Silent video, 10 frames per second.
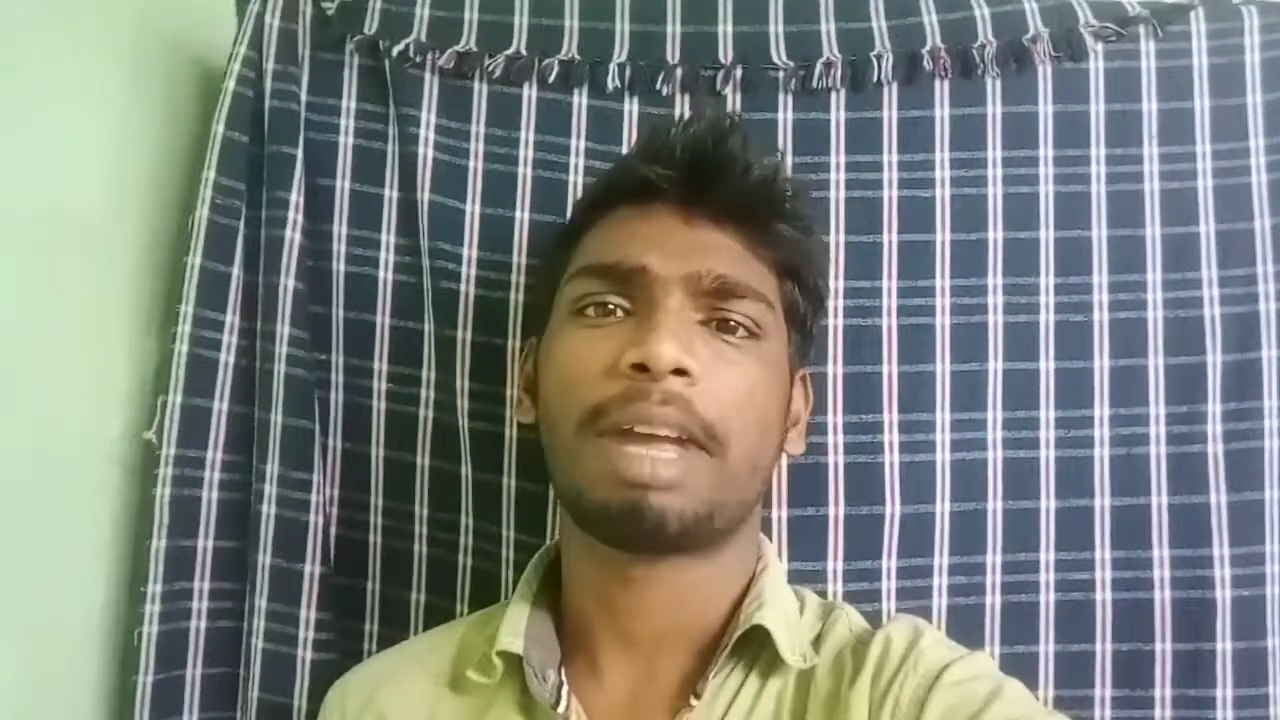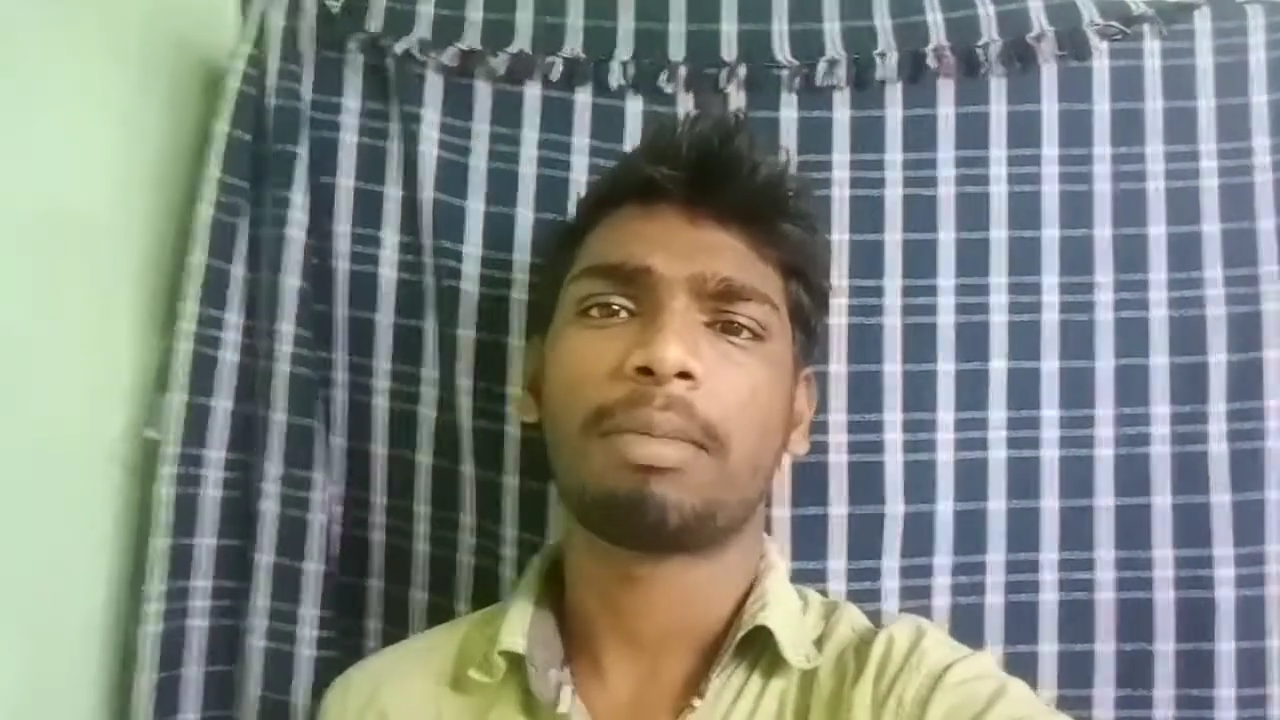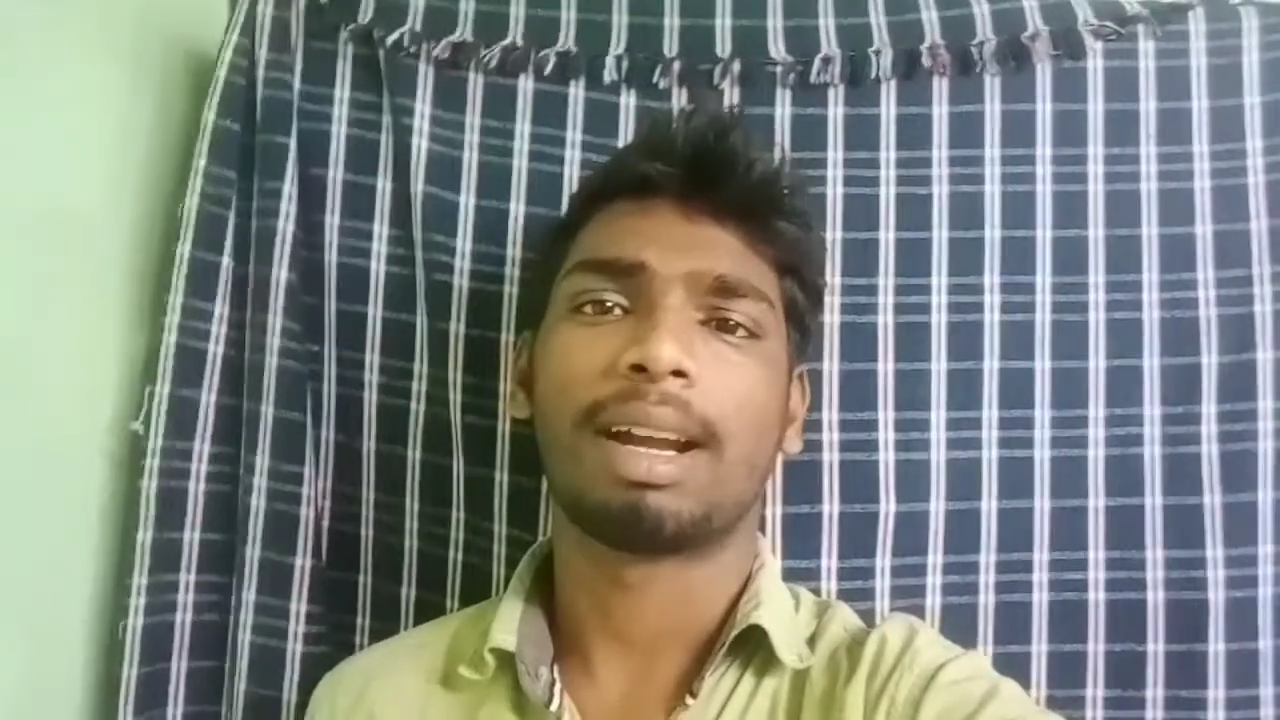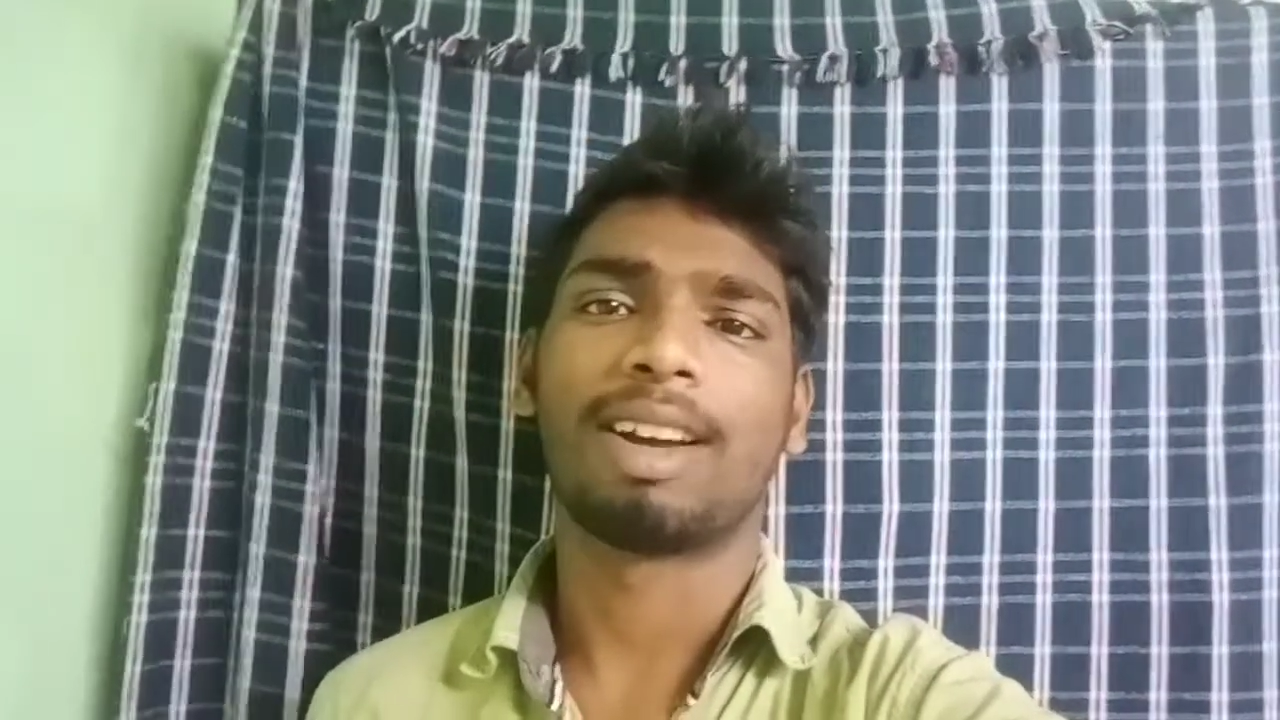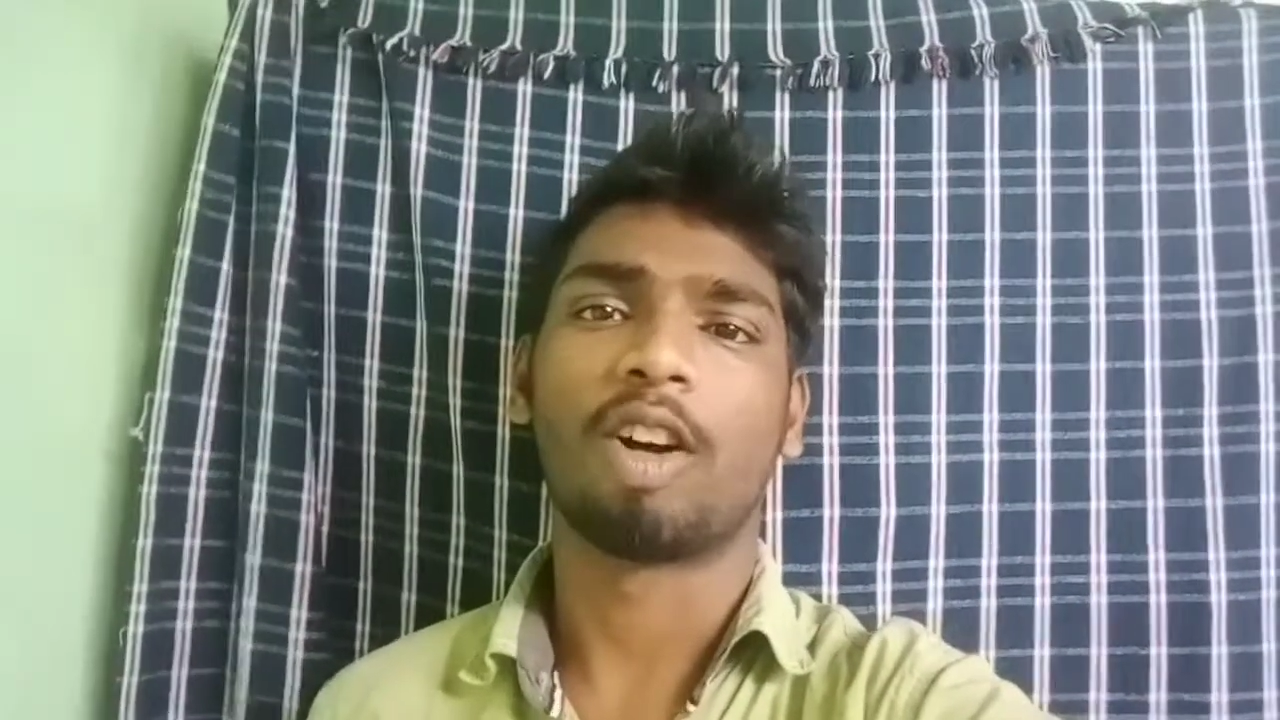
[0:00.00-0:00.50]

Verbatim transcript: బ్యాక్ మన